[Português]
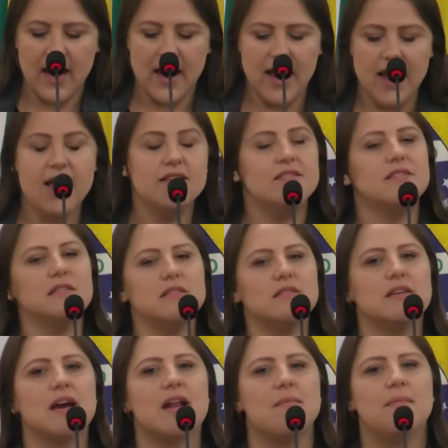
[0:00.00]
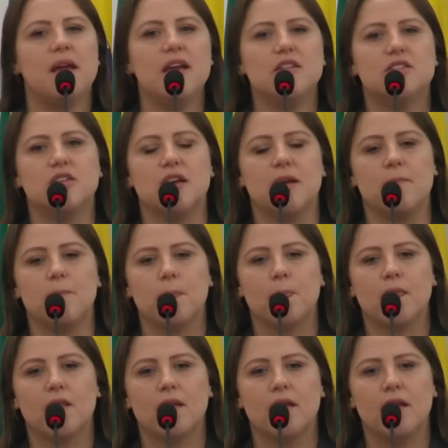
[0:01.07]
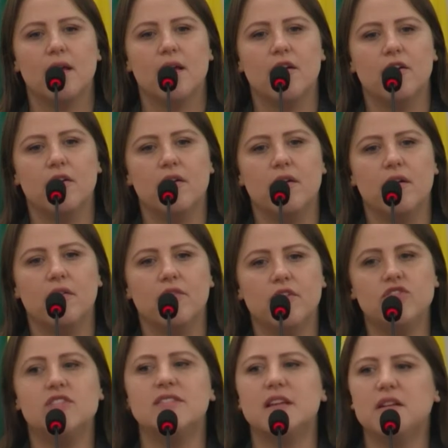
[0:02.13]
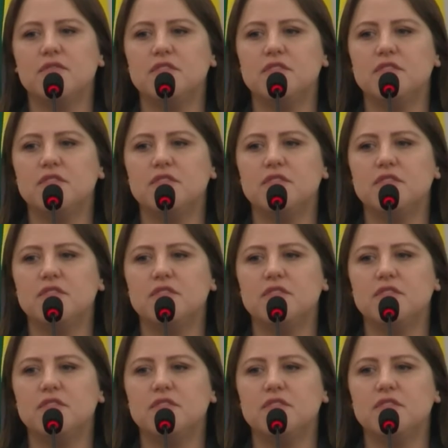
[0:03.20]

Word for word: E sinceramente, vou dizer